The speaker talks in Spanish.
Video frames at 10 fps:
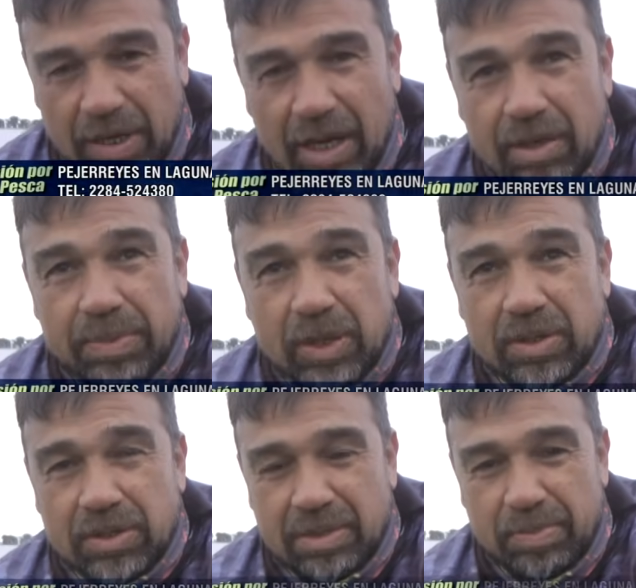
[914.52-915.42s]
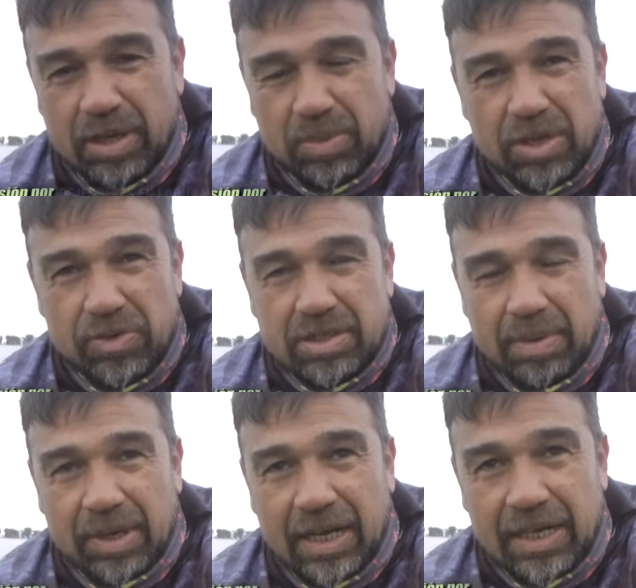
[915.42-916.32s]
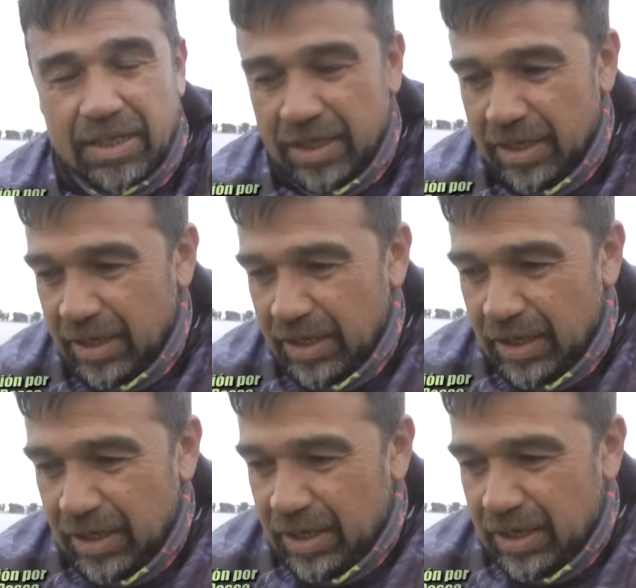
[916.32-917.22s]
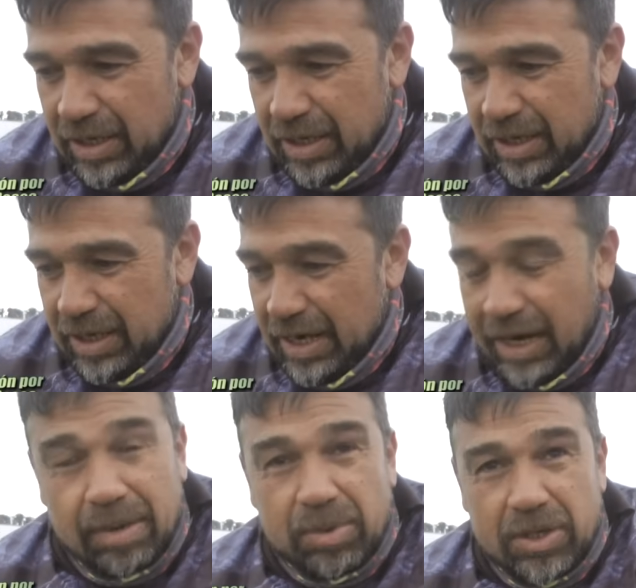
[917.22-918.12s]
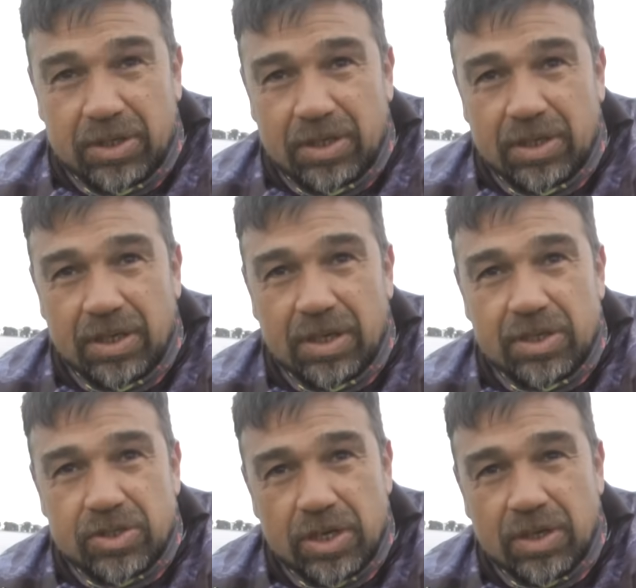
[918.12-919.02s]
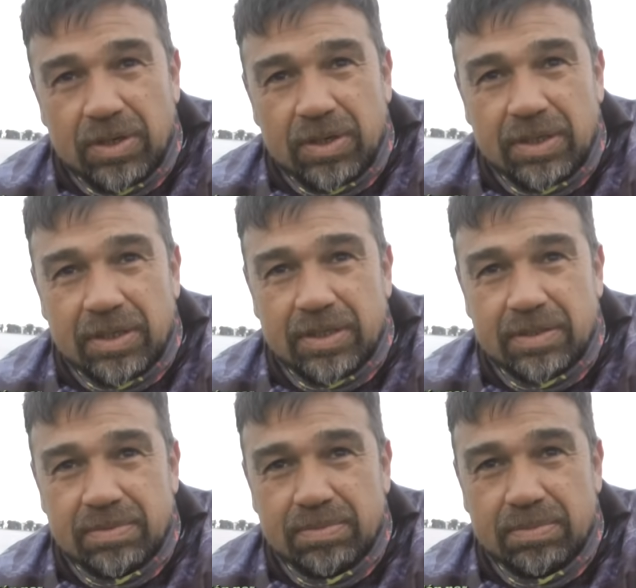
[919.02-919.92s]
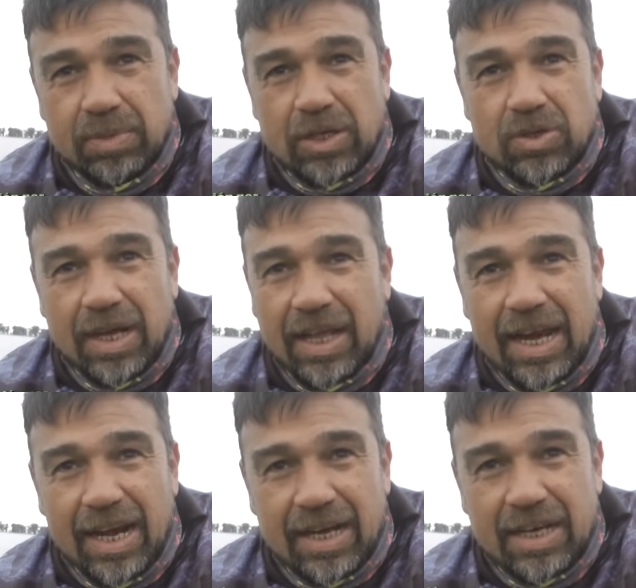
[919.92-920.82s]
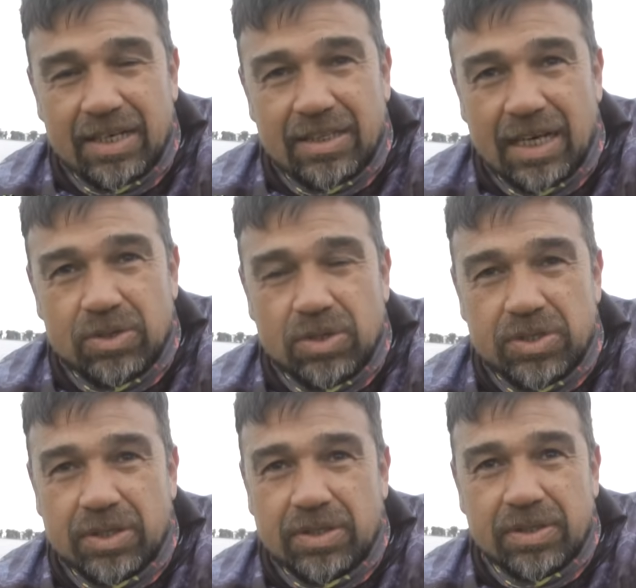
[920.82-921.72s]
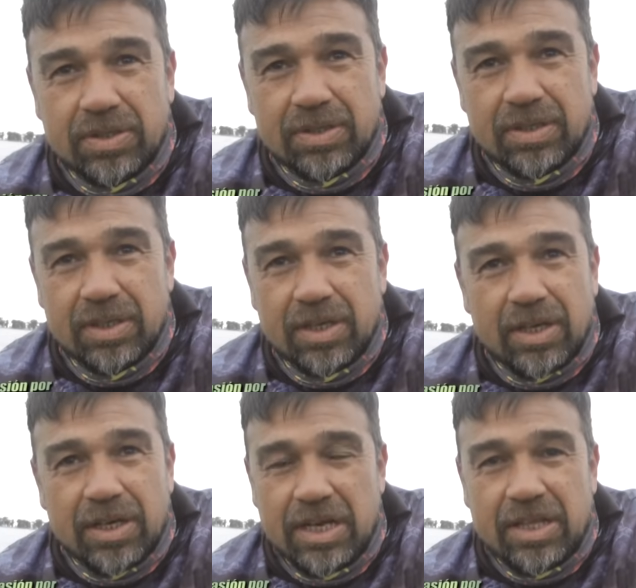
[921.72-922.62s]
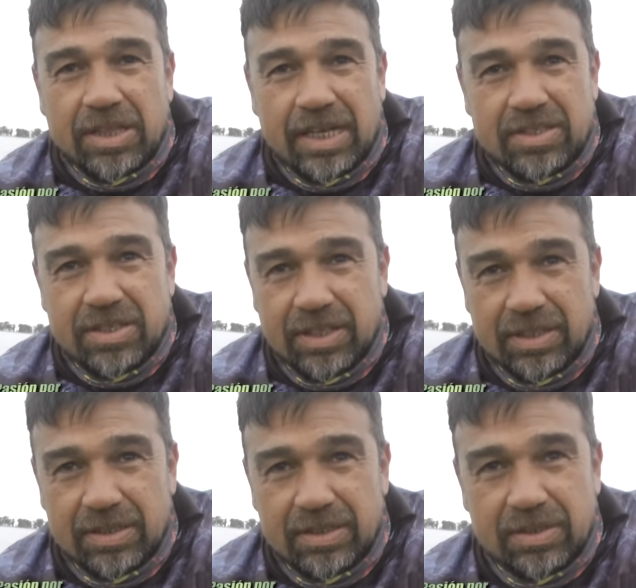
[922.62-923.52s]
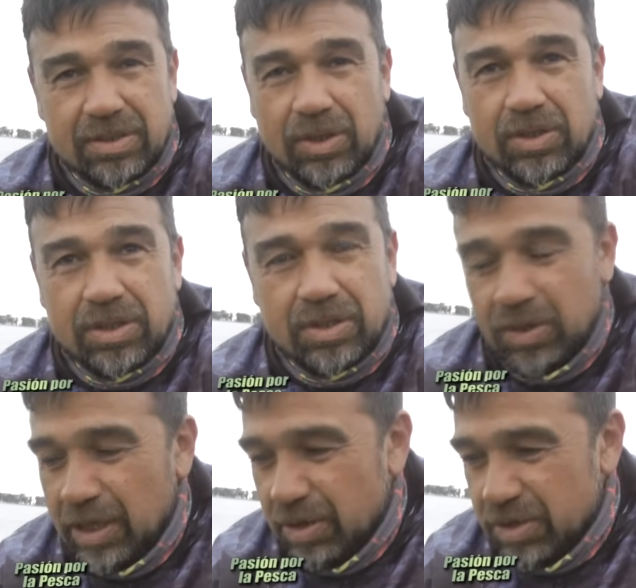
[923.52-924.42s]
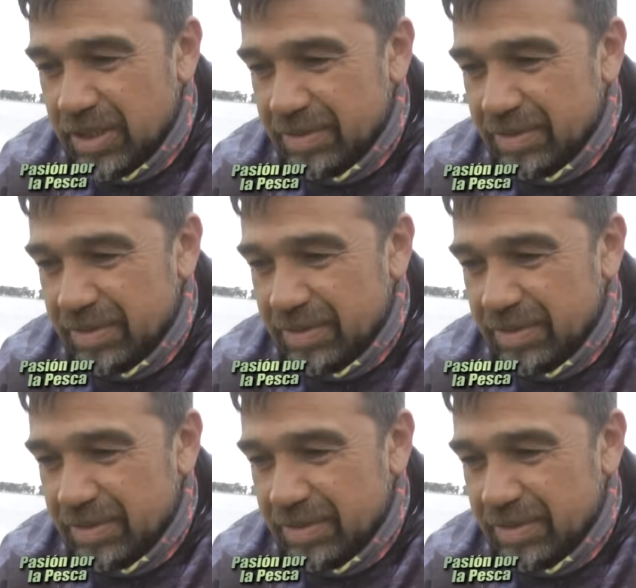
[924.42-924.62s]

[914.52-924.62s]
pescado, pero se pone muy difícil para pescar. El eh, carro chico, brazolada larga, azul chico y distancia. Otra cosa.